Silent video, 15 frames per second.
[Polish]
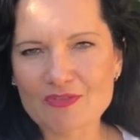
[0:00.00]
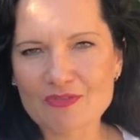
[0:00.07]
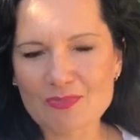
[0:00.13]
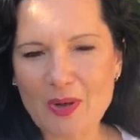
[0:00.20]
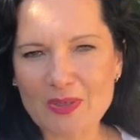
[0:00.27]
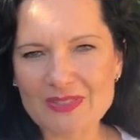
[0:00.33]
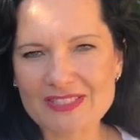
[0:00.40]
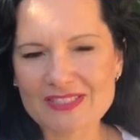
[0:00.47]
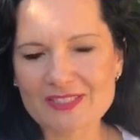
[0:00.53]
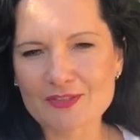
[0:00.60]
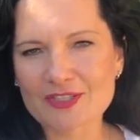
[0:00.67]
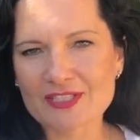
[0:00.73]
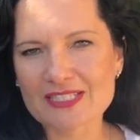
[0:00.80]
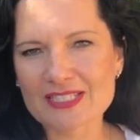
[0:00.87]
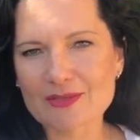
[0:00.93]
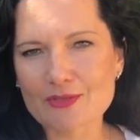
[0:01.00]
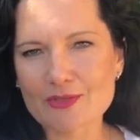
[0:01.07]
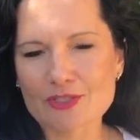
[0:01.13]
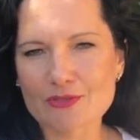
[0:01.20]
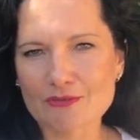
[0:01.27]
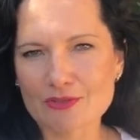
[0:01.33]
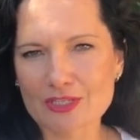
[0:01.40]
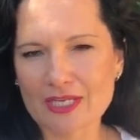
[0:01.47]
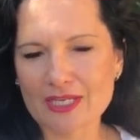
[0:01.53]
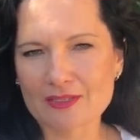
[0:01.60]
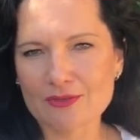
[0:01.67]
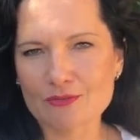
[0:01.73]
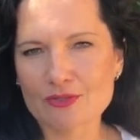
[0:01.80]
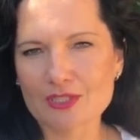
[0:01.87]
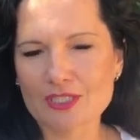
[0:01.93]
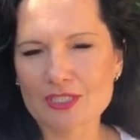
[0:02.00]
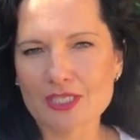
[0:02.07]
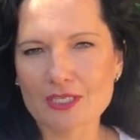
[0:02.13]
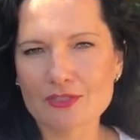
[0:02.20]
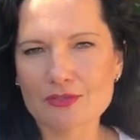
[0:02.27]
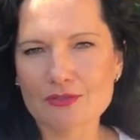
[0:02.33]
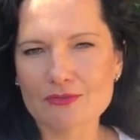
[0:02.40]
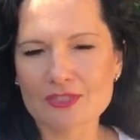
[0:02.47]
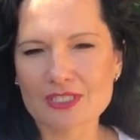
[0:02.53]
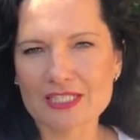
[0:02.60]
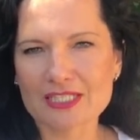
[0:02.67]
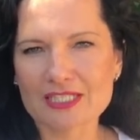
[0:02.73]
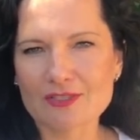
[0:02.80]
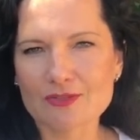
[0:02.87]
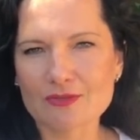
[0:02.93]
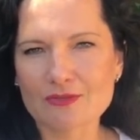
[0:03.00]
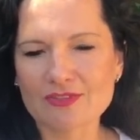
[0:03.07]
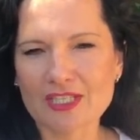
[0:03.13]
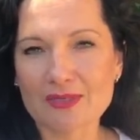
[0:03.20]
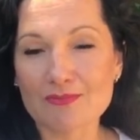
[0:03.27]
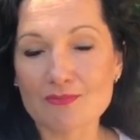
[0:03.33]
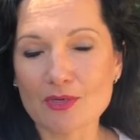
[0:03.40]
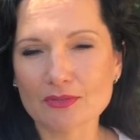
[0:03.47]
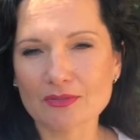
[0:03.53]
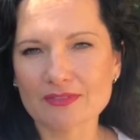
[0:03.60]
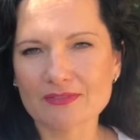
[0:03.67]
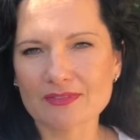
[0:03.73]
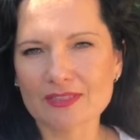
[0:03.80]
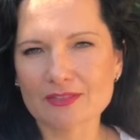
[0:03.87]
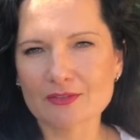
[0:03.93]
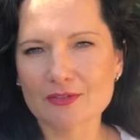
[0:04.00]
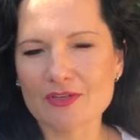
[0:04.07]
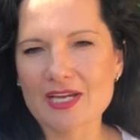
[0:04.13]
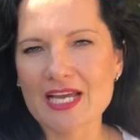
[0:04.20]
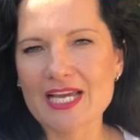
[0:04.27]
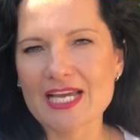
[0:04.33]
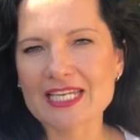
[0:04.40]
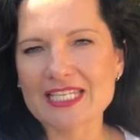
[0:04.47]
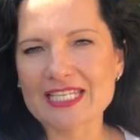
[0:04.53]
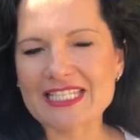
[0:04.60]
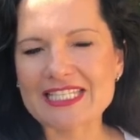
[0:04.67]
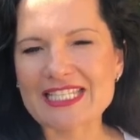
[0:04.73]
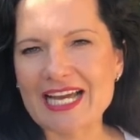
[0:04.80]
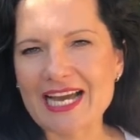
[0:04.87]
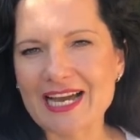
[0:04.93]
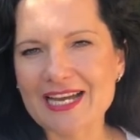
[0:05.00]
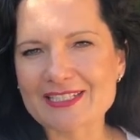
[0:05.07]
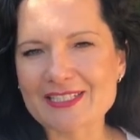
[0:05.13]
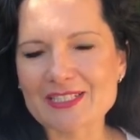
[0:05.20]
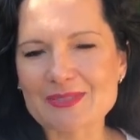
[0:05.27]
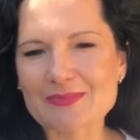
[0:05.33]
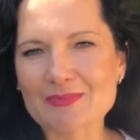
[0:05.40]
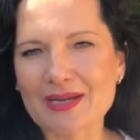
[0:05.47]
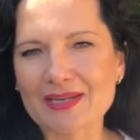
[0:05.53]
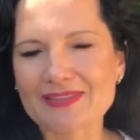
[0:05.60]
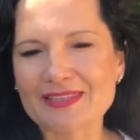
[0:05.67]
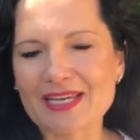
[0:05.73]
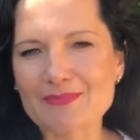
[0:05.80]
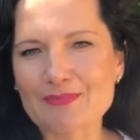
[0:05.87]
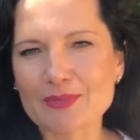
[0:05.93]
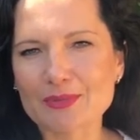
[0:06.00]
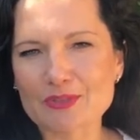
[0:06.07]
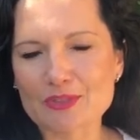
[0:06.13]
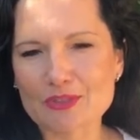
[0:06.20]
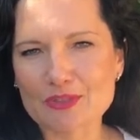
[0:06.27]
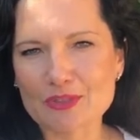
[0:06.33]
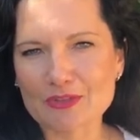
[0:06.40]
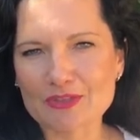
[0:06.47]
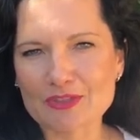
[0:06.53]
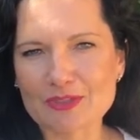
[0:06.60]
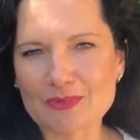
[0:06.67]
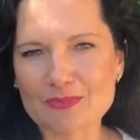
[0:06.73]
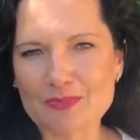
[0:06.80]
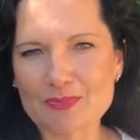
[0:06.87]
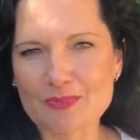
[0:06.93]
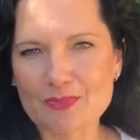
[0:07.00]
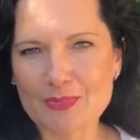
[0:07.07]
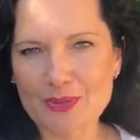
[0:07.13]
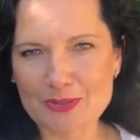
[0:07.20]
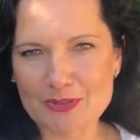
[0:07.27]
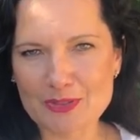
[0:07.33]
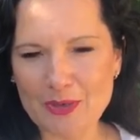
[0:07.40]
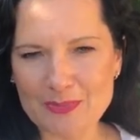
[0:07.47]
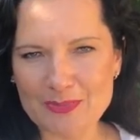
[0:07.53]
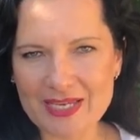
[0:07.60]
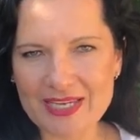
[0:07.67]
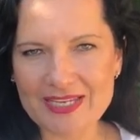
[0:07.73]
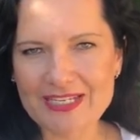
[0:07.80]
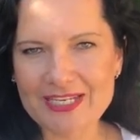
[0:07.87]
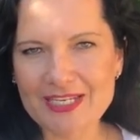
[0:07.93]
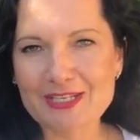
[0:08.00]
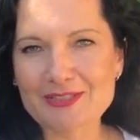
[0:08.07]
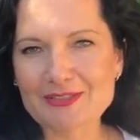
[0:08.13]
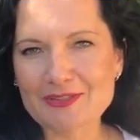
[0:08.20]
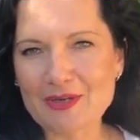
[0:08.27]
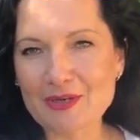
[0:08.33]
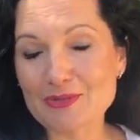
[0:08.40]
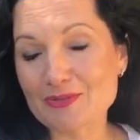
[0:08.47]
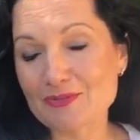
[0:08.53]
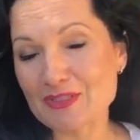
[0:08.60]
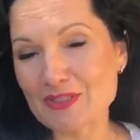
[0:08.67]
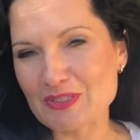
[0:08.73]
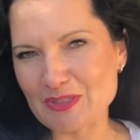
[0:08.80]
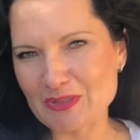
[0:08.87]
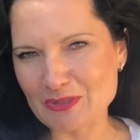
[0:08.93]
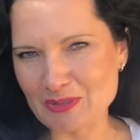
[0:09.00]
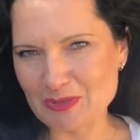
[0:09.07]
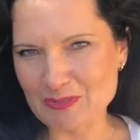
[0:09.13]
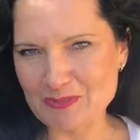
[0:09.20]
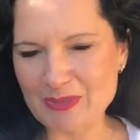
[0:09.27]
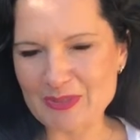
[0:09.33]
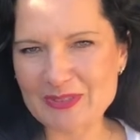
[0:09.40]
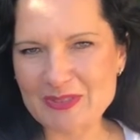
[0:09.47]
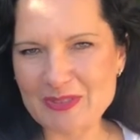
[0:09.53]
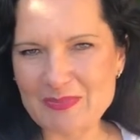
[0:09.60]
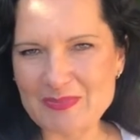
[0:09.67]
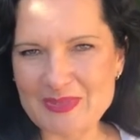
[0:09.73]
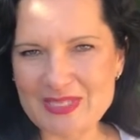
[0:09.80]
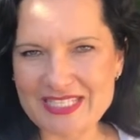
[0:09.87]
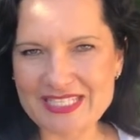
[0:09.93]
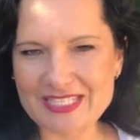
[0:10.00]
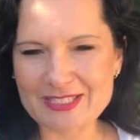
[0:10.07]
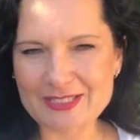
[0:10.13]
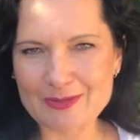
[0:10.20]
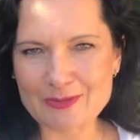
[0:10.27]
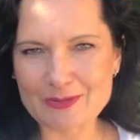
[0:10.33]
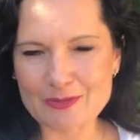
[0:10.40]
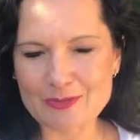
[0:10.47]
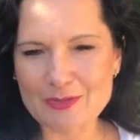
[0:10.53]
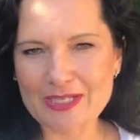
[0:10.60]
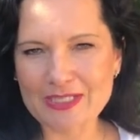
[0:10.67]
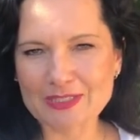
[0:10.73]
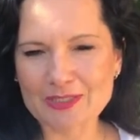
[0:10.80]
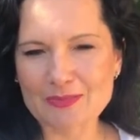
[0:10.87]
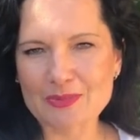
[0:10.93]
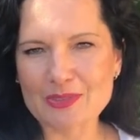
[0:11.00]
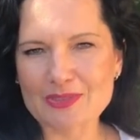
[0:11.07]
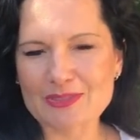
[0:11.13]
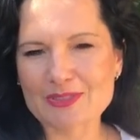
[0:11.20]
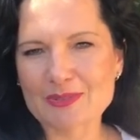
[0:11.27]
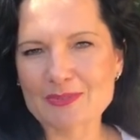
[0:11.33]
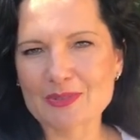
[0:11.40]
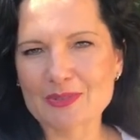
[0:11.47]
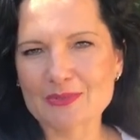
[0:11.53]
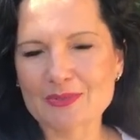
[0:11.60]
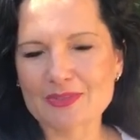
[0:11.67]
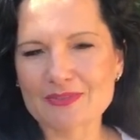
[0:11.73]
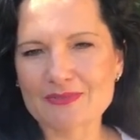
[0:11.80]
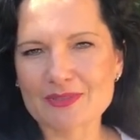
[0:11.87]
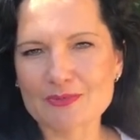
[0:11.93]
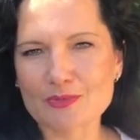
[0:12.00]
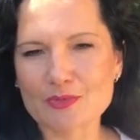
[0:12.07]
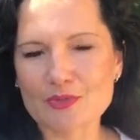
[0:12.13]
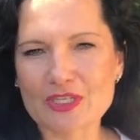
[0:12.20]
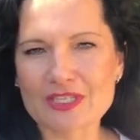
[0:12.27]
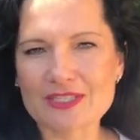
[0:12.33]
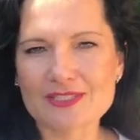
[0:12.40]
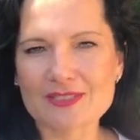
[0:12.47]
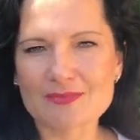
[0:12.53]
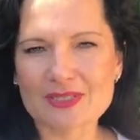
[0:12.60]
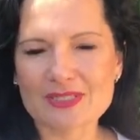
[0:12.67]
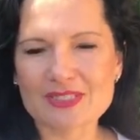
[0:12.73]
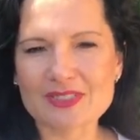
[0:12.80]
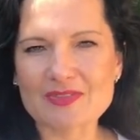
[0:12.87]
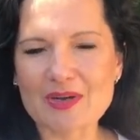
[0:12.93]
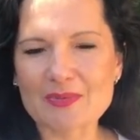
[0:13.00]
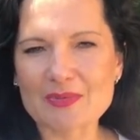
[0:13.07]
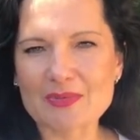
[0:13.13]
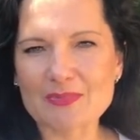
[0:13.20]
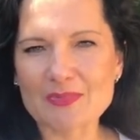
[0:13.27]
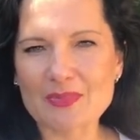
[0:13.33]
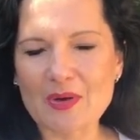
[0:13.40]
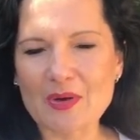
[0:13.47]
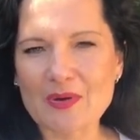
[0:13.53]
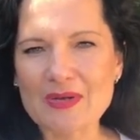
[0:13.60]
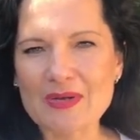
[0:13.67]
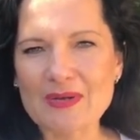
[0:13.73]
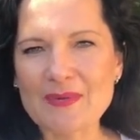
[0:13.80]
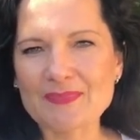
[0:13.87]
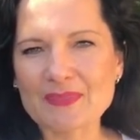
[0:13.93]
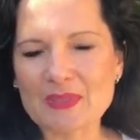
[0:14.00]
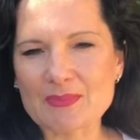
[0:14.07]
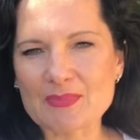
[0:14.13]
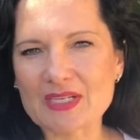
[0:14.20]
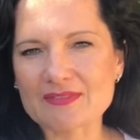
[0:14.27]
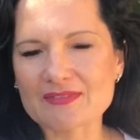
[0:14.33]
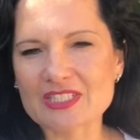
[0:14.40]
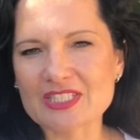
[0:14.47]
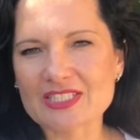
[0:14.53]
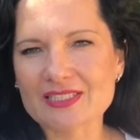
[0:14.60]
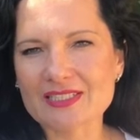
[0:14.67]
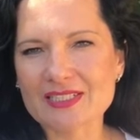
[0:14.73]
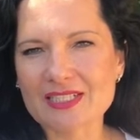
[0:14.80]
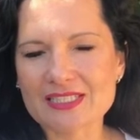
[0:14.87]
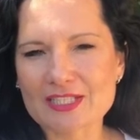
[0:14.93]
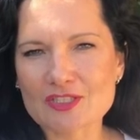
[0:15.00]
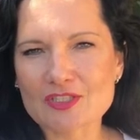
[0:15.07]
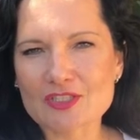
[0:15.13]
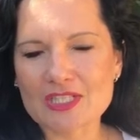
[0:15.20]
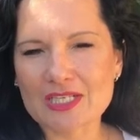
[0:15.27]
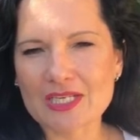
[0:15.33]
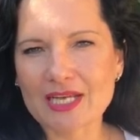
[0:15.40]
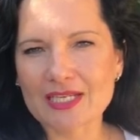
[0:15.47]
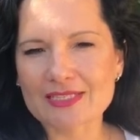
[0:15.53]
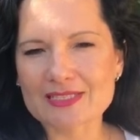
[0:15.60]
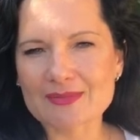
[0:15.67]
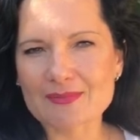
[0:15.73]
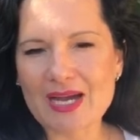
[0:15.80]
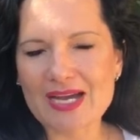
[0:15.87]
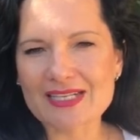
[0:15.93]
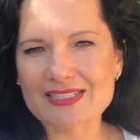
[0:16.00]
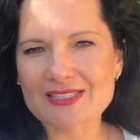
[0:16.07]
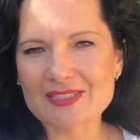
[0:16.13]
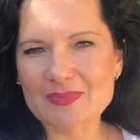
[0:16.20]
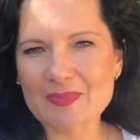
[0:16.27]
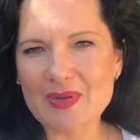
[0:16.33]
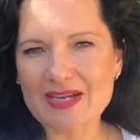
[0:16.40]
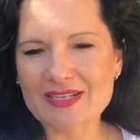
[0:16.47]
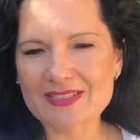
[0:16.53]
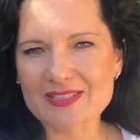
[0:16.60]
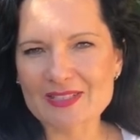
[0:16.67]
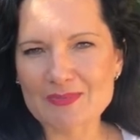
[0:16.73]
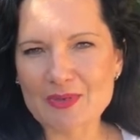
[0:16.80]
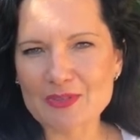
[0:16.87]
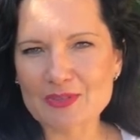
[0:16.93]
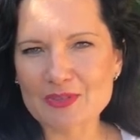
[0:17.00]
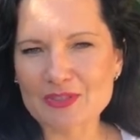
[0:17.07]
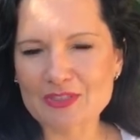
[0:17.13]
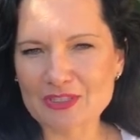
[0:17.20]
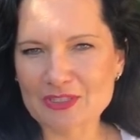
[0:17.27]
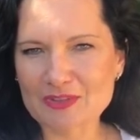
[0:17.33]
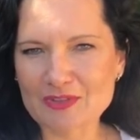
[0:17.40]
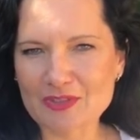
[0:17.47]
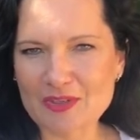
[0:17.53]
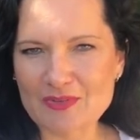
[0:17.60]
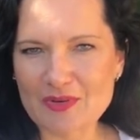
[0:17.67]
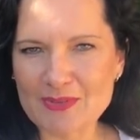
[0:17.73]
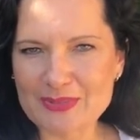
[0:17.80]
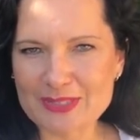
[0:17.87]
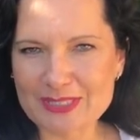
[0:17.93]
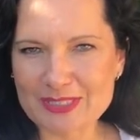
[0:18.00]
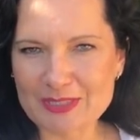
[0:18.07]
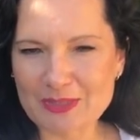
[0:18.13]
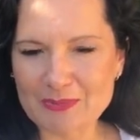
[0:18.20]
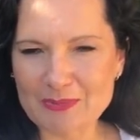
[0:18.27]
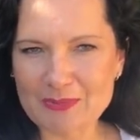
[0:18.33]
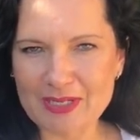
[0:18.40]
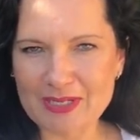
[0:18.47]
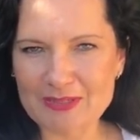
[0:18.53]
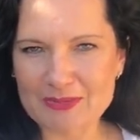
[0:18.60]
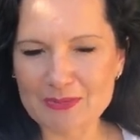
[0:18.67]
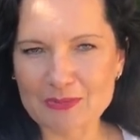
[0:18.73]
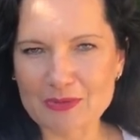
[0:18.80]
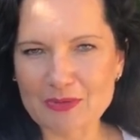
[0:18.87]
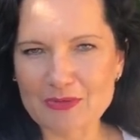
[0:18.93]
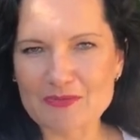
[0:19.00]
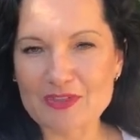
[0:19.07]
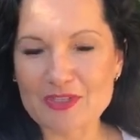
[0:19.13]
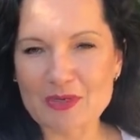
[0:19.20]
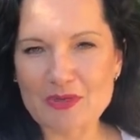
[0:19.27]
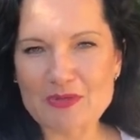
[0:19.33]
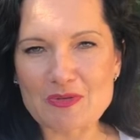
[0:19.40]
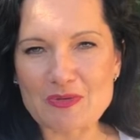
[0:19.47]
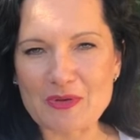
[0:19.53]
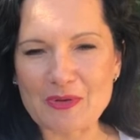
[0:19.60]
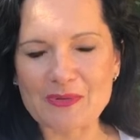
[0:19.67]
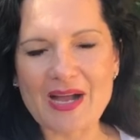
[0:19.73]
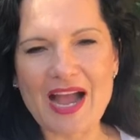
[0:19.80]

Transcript: w Polsce okazało się, że duża część urzędników ten motywator idealizm ma na podniesionym poziomie, co oczywiście dość mocno mnie zaskoczyło, ale to były osoby, które w tym urzędzie pracowały po naprawdę kilkanaście lat i bardzo, bardzo mocno identyfikowały się z tą pracą, którą wykonują.